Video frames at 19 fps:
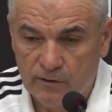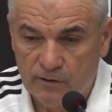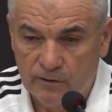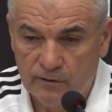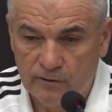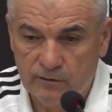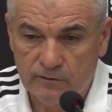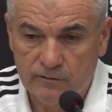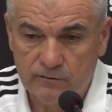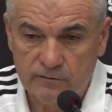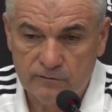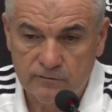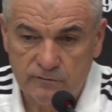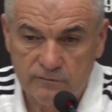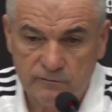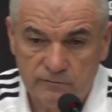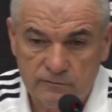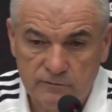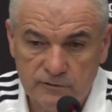e,
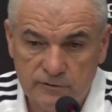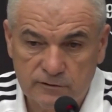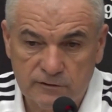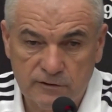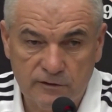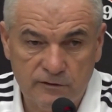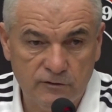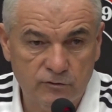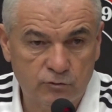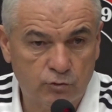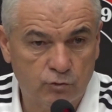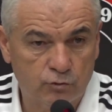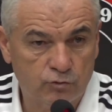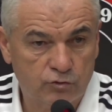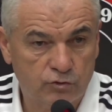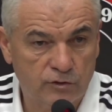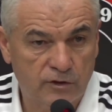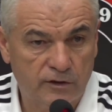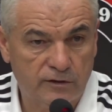istediği
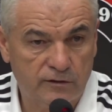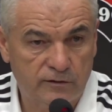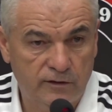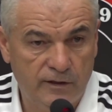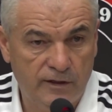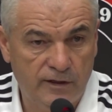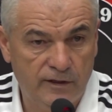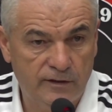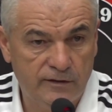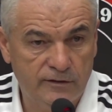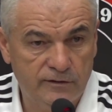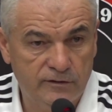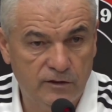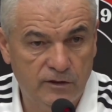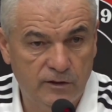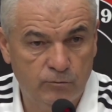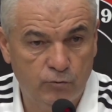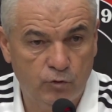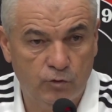sonuçlar elde
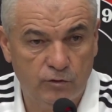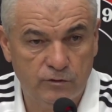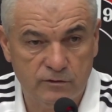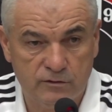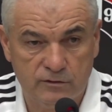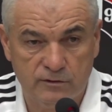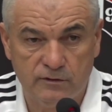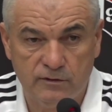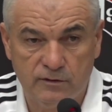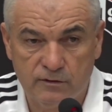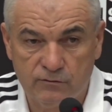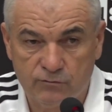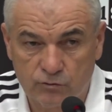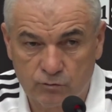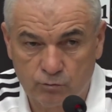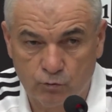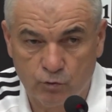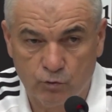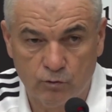edilemiyor, istediği
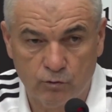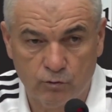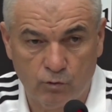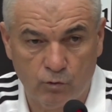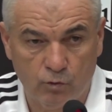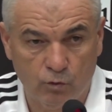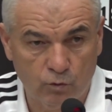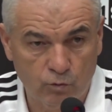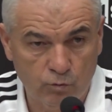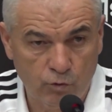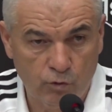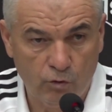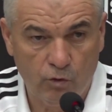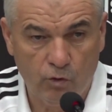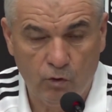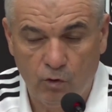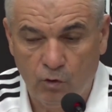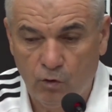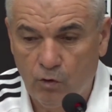futbol olmuyor.
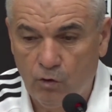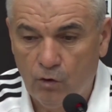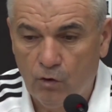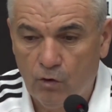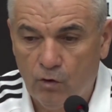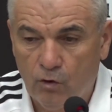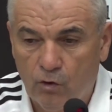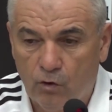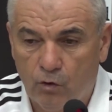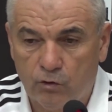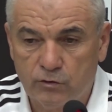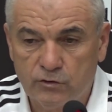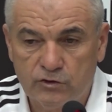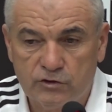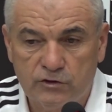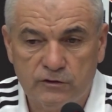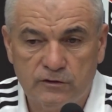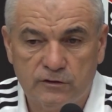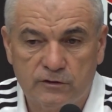Onun
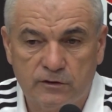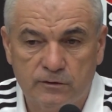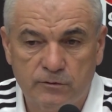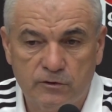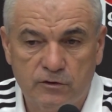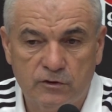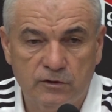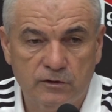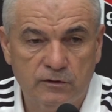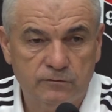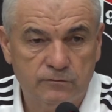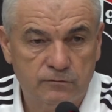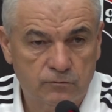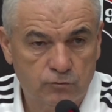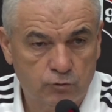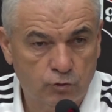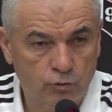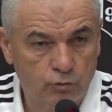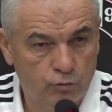için de tabii ki
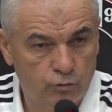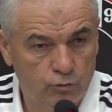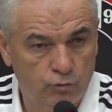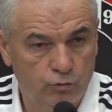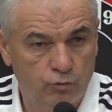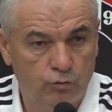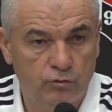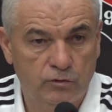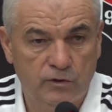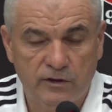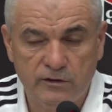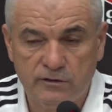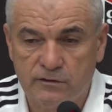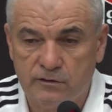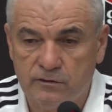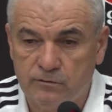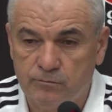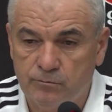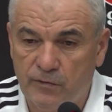çok üzgünler.
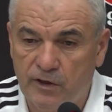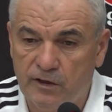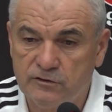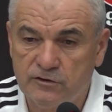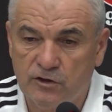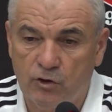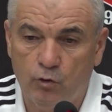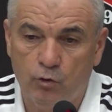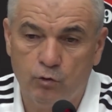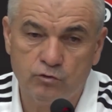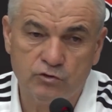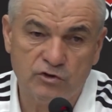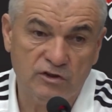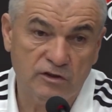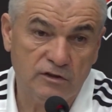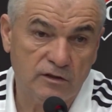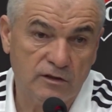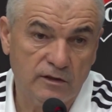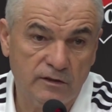Bence
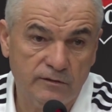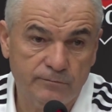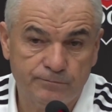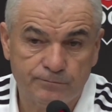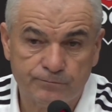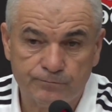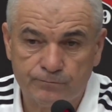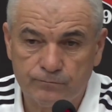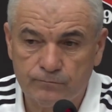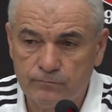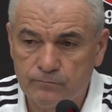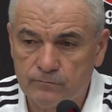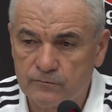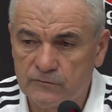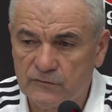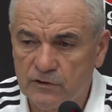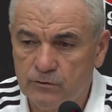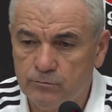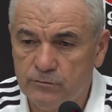öncelikle
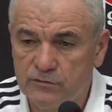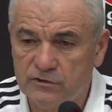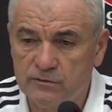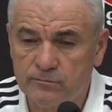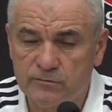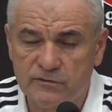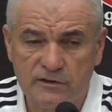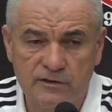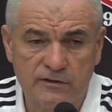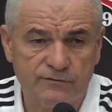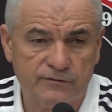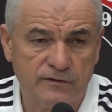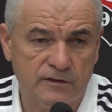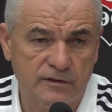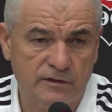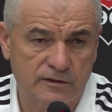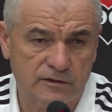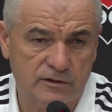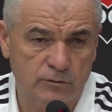bizim taraftarı
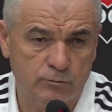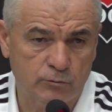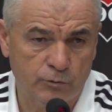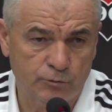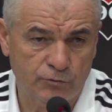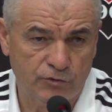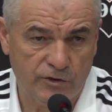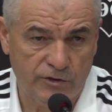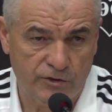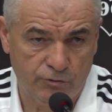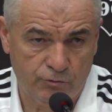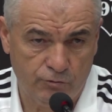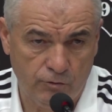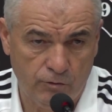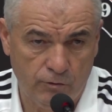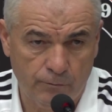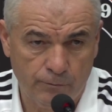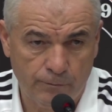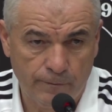kazanmamız gerekiyor.
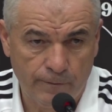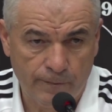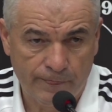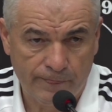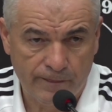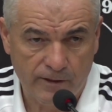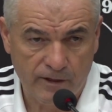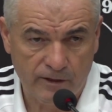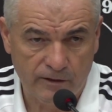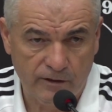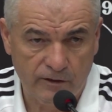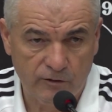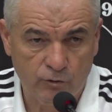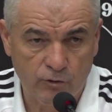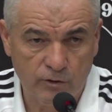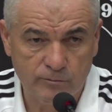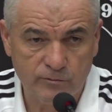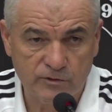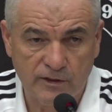Yani en
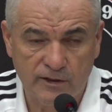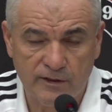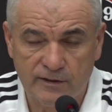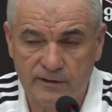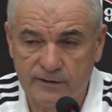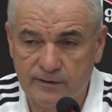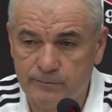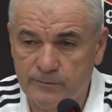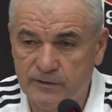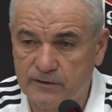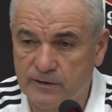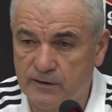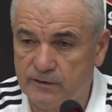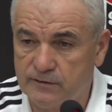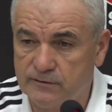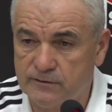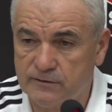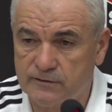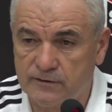önemli şeylerden bir
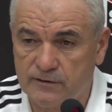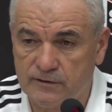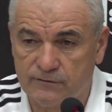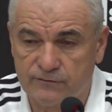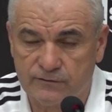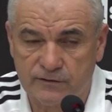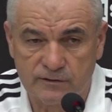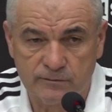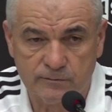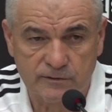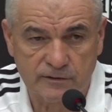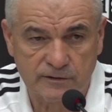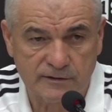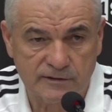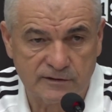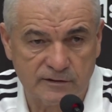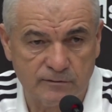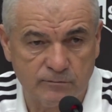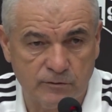tanesi taraftarımızı
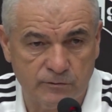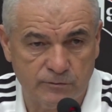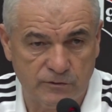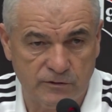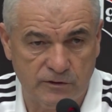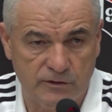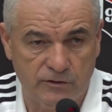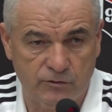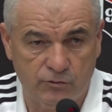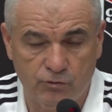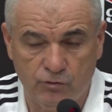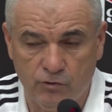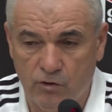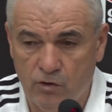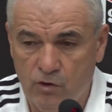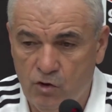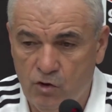kazanmamız gerekiyor.